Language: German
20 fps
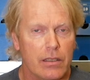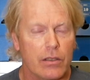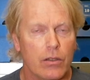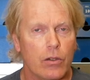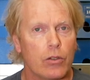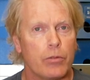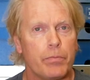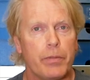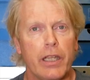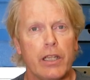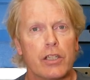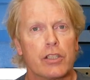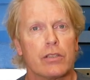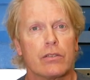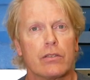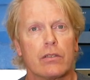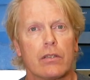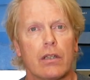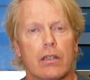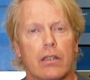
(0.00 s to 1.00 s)
die
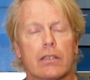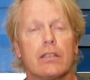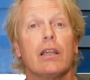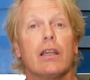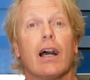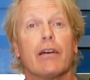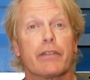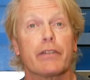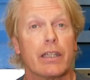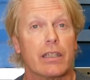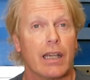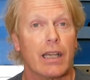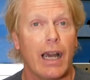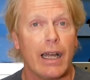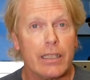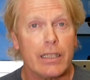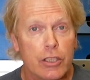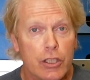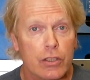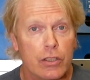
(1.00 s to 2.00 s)
europäischen, äh, die
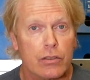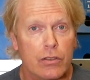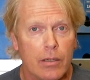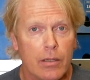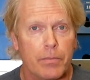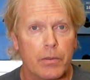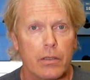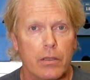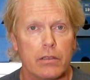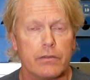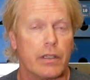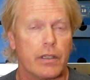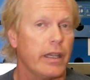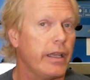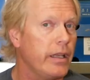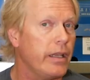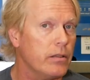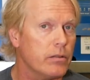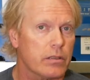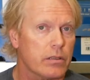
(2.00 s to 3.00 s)
afrikanischen Topläufer
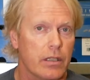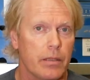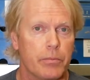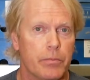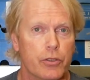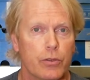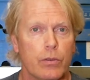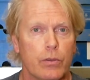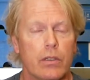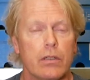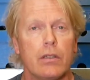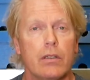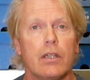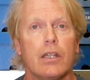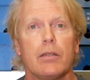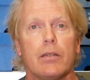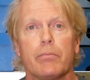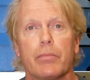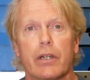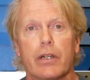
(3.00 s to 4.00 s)
Eliot Kipchoge,
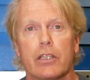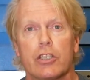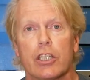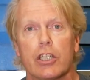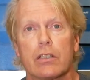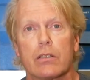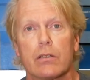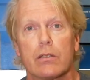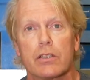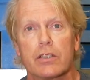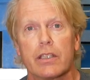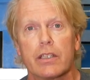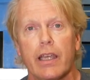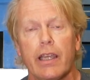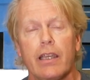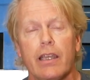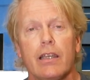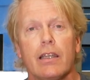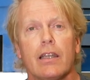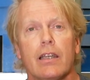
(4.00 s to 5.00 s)
Brigitte
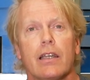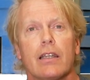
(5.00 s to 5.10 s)
Koske,